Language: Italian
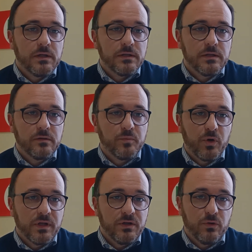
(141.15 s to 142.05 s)
eh, un po'
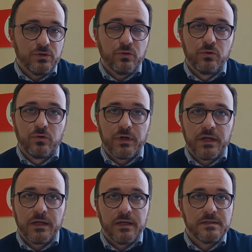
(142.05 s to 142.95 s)
il grido di
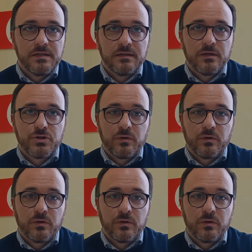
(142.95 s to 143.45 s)
dolore che i sindaci